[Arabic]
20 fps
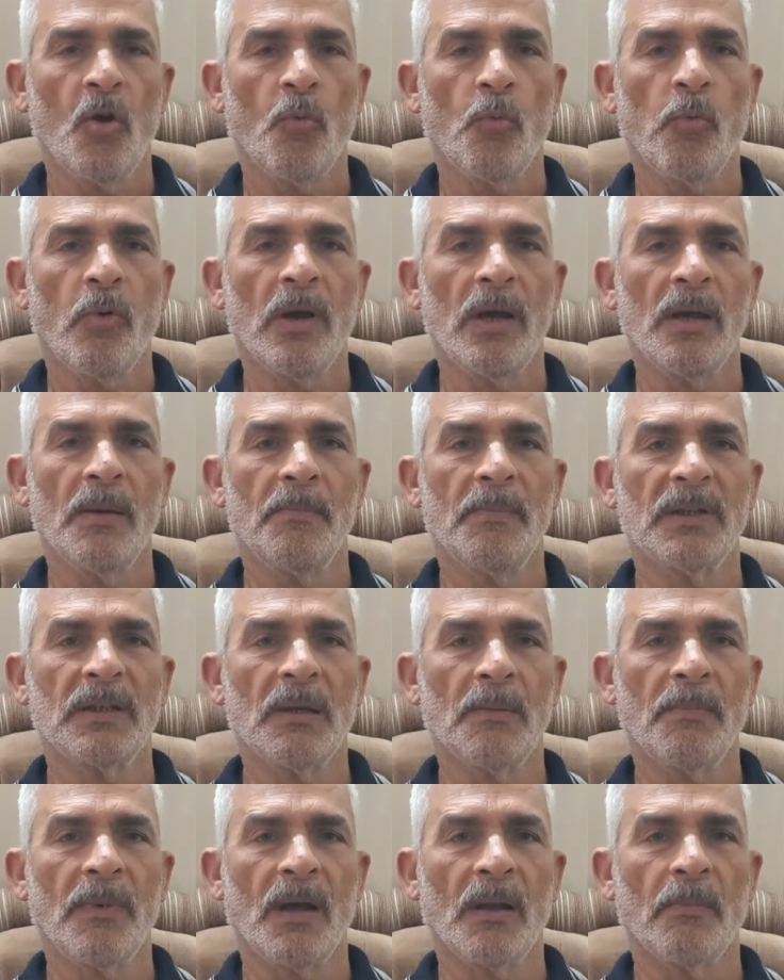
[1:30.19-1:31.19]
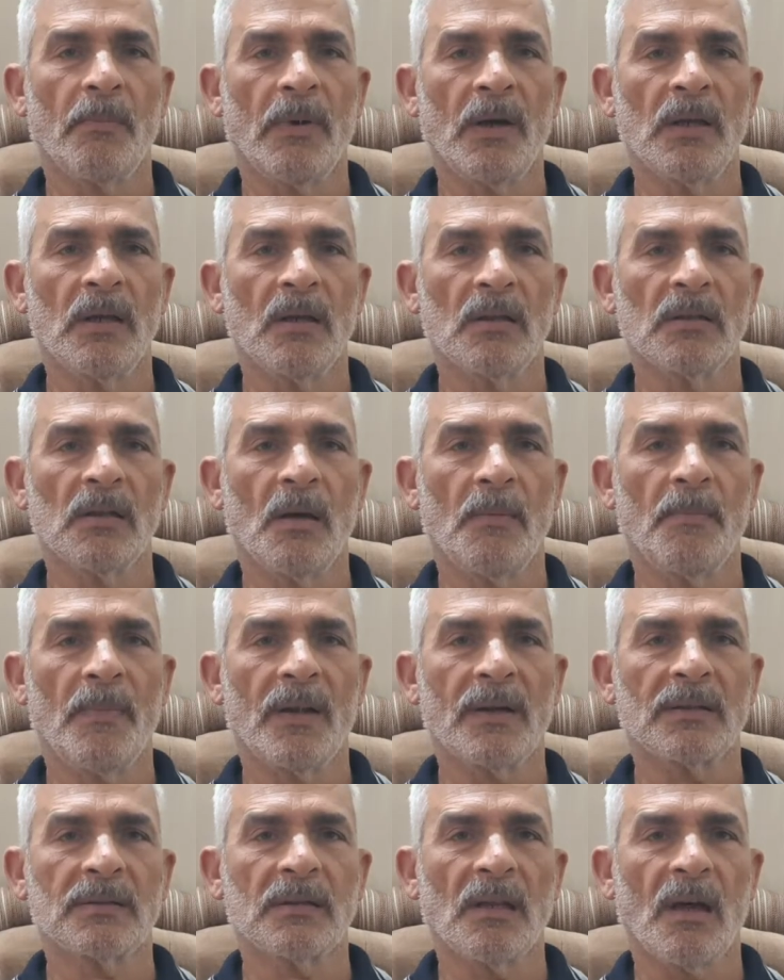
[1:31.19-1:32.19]
وبتبقى البياضة
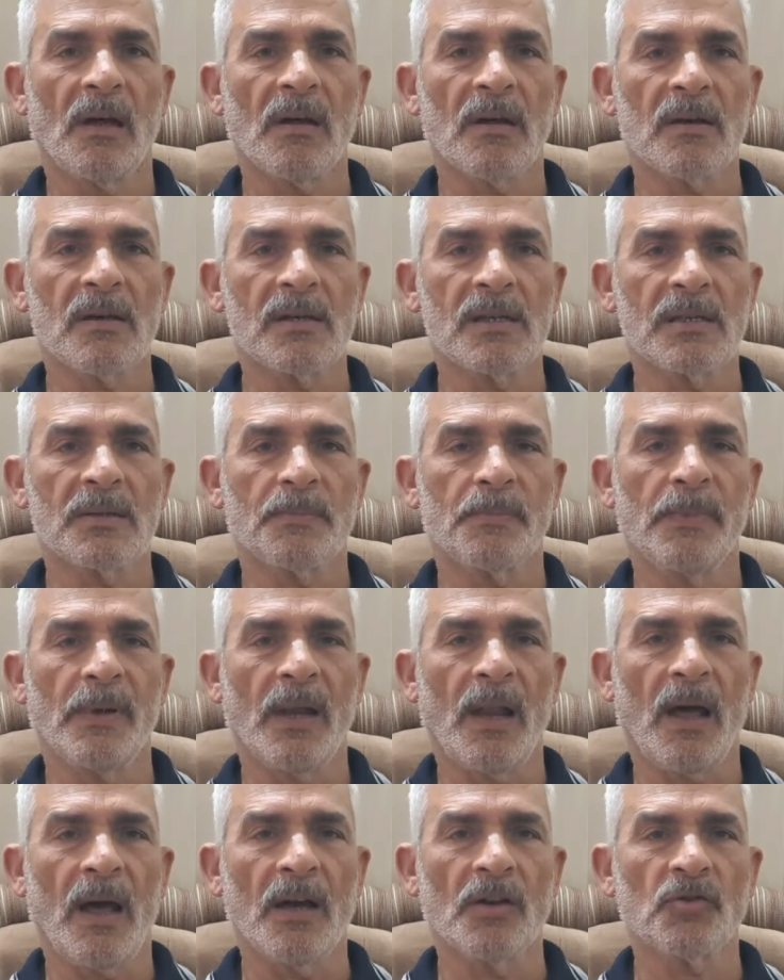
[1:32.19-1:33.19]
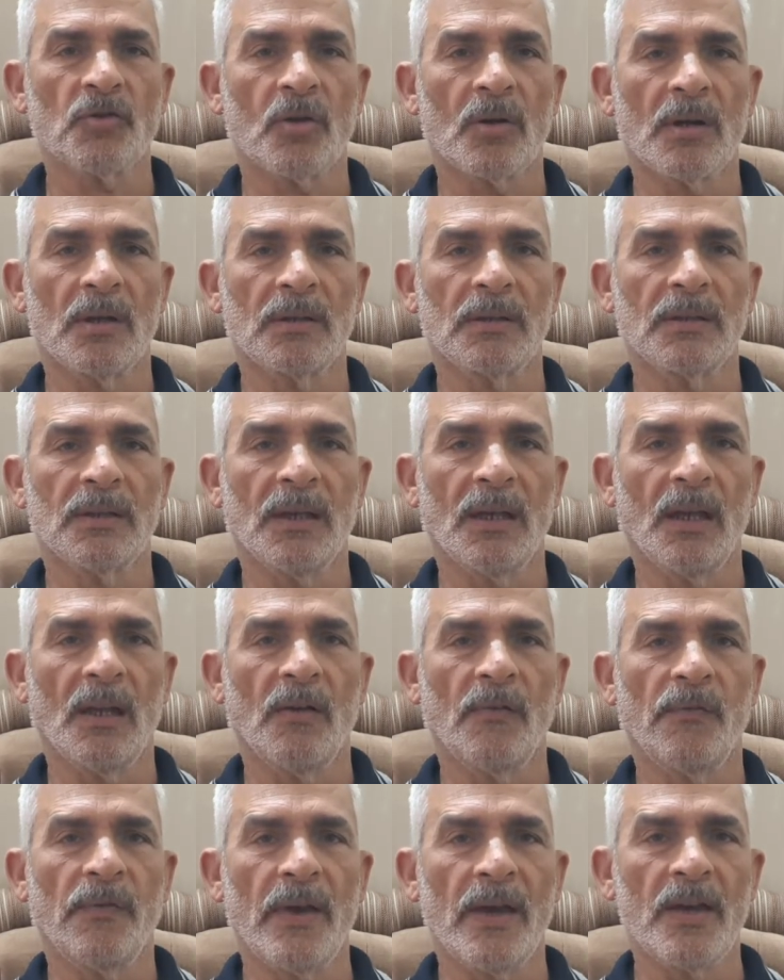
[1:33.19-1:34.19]
مرتع خصب لحشرة
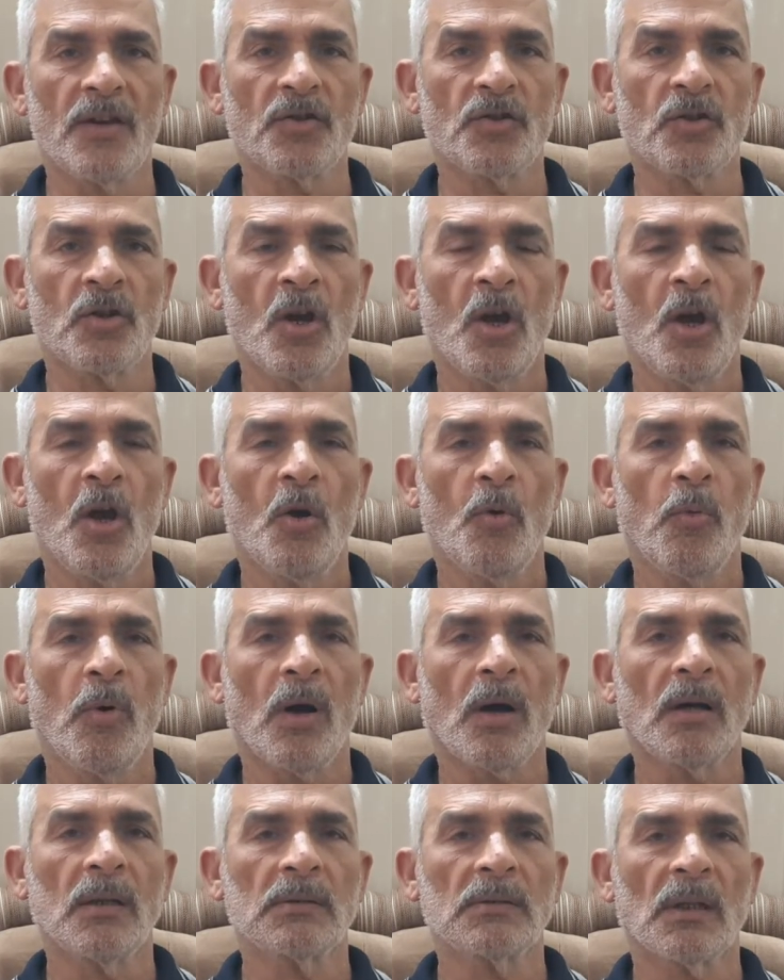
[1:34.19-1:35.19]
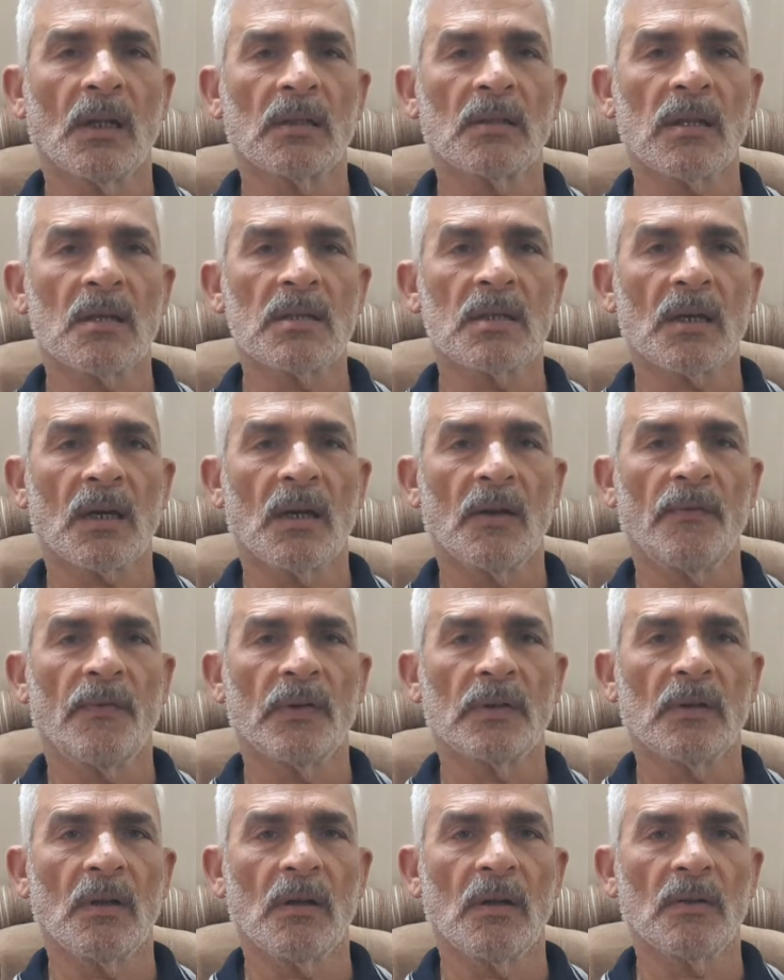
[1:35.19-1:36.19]
الفاش وقد تلتصق
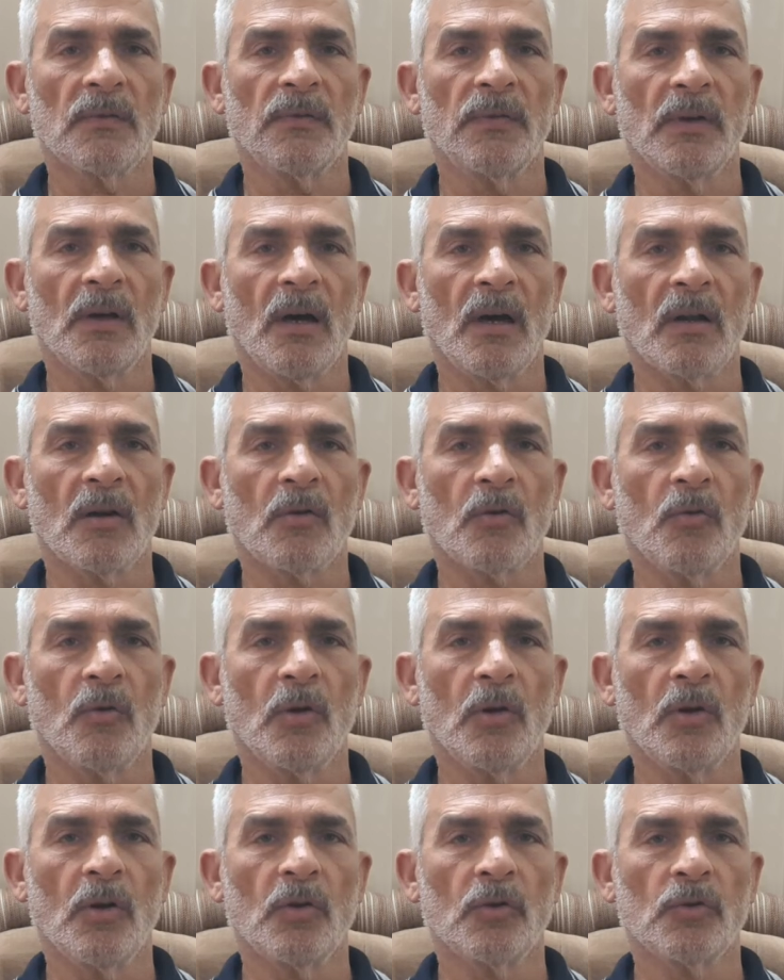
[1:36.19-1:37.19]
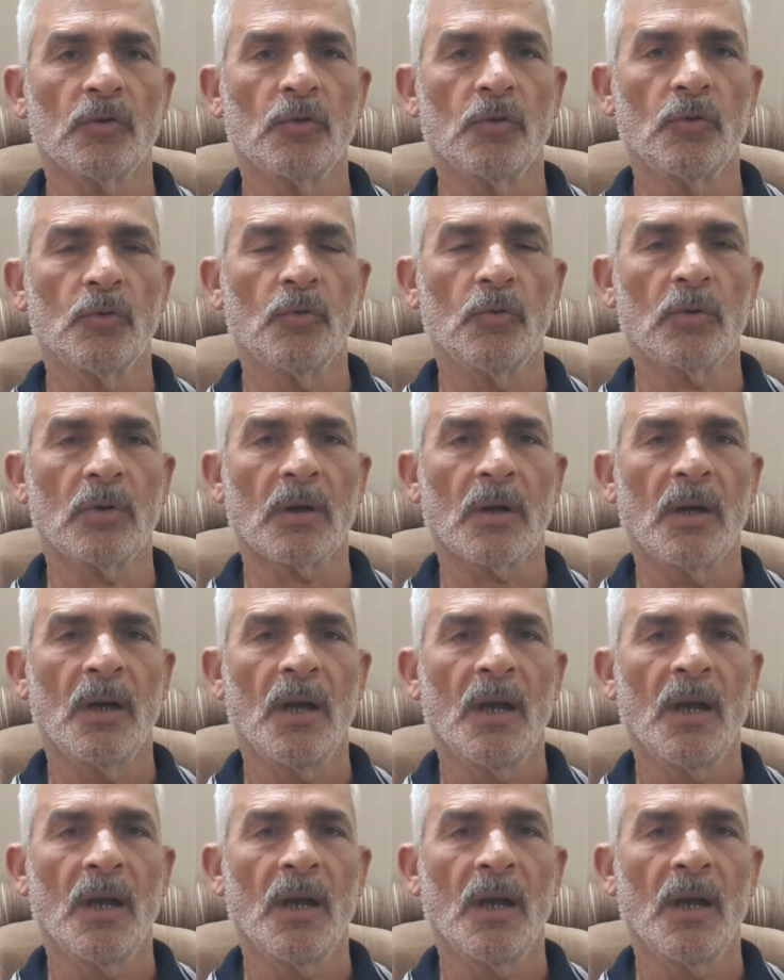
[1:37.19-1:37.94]
الفضلات في أرجل الطيور